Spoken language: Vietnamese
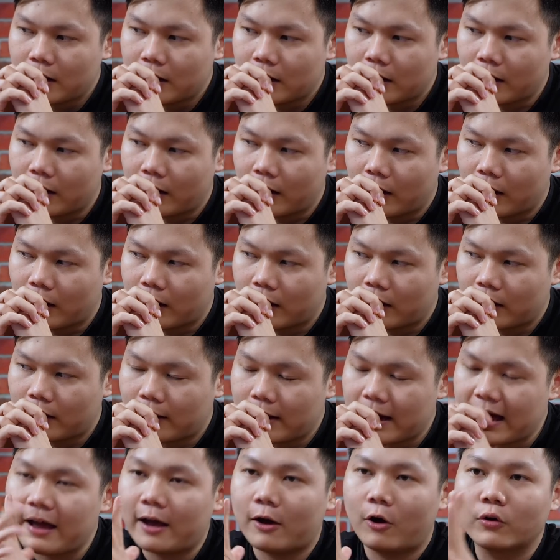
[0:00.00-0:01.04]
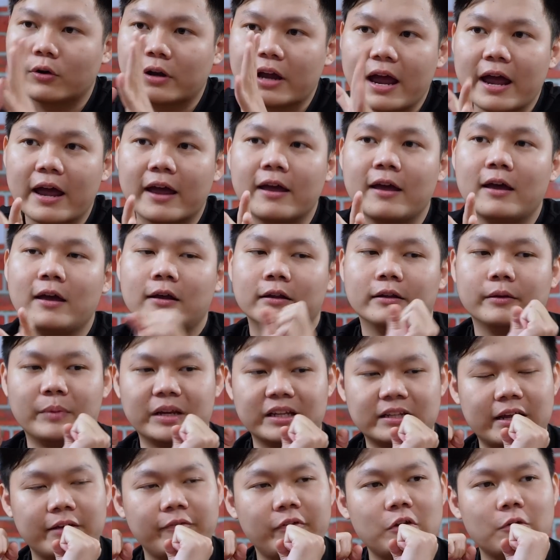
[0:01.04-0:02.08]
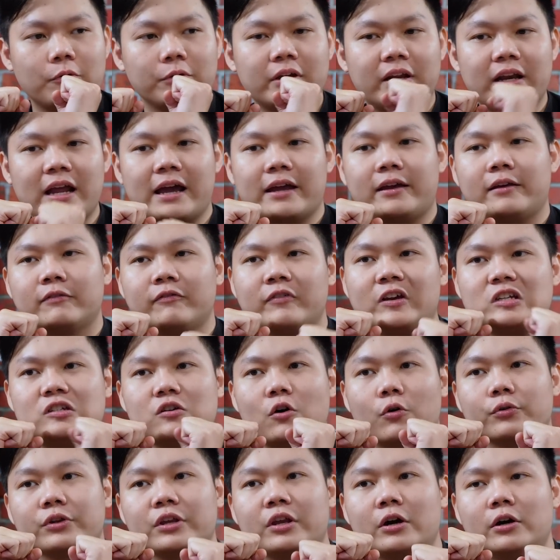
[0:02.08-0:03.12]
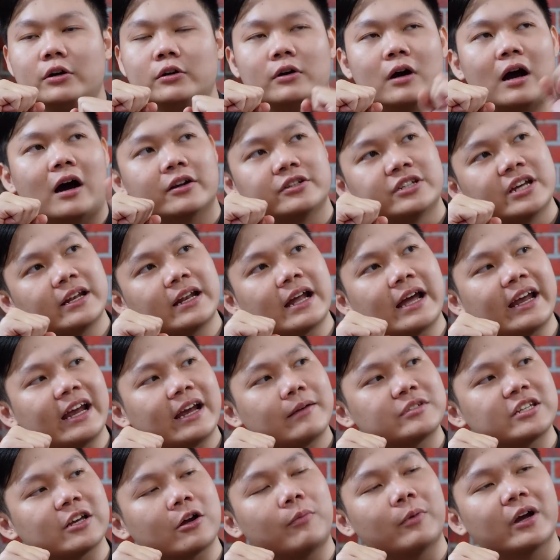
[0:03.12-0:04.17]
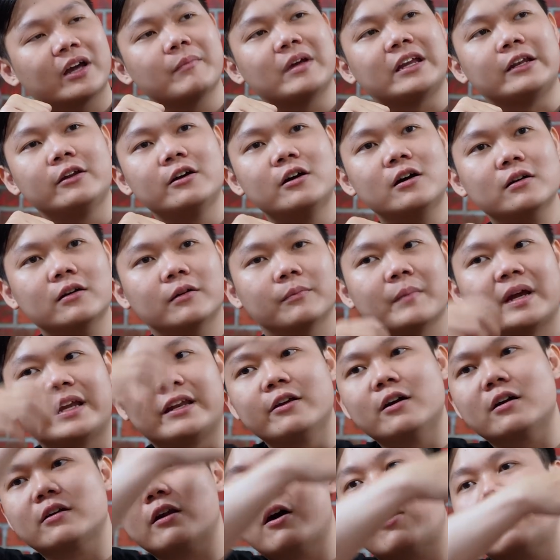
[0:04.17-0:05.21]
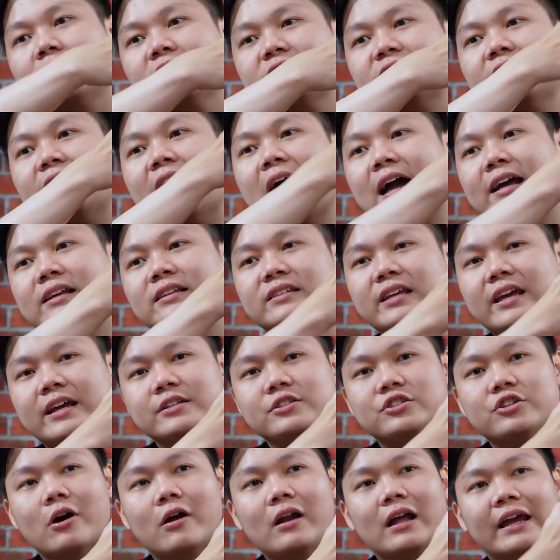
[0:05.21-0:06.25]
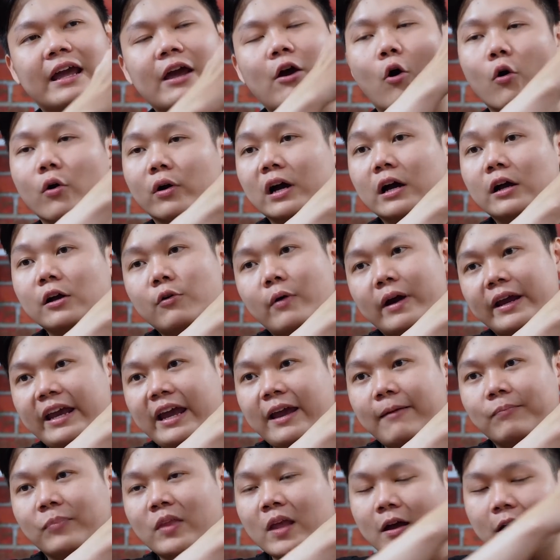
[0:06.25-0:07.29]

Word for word: uh, à ok mình lấy ví dụ như thế này ví dụ như ở trên này anh em sẽ có một cái bình nước bình nước đó nó sẽ đại diện cho là cái ổ cứng của anh em